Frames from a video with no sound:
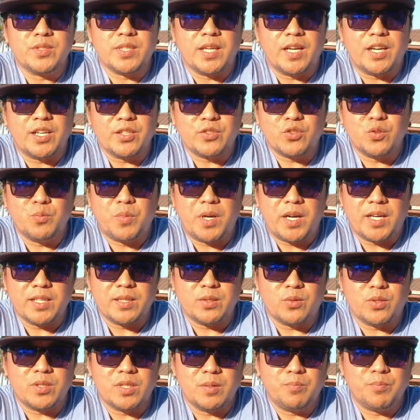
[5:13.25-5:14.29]
nyo yung sakit kung
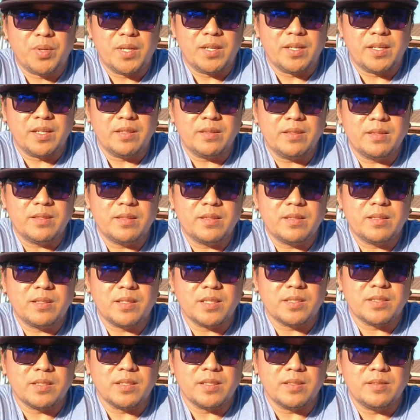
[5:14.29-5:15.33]
bakit ako nagpalit
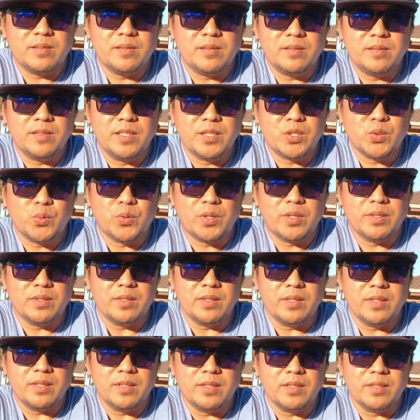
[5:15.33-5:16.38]
kasi this one
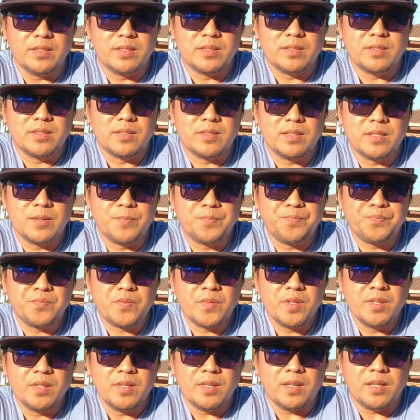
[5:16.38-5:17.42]
is
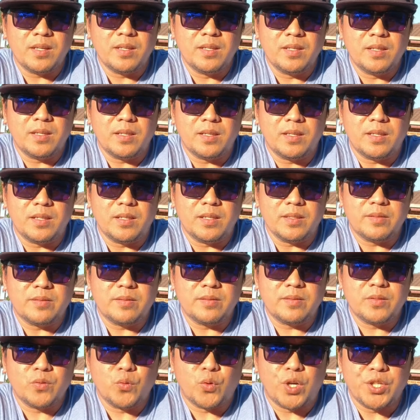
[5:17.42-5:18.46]
uh,
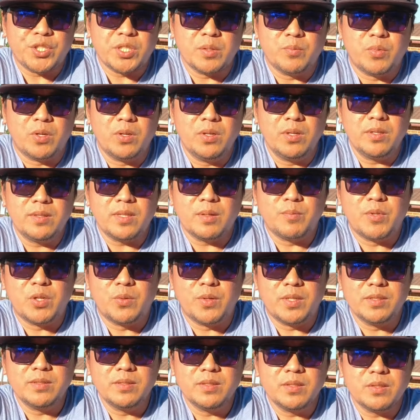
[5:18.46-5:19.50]
washable number
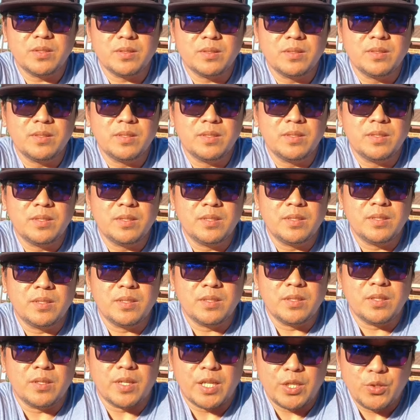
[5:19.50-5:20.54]
one
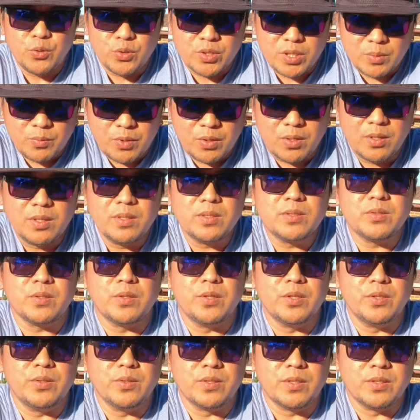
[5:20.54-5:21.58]
reusable
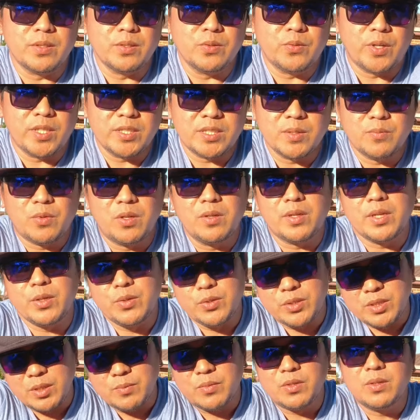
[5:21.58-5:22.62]
so yun yung ano, washable
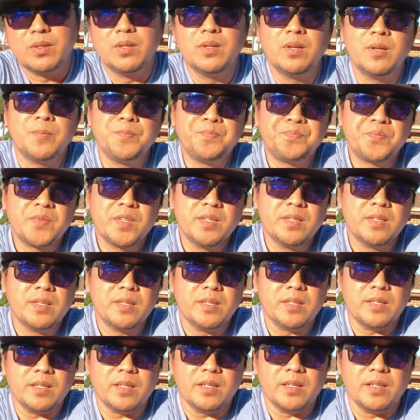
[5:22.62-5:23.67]
reusable
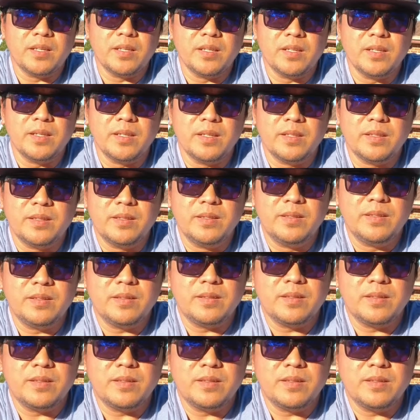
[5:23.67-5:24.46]
and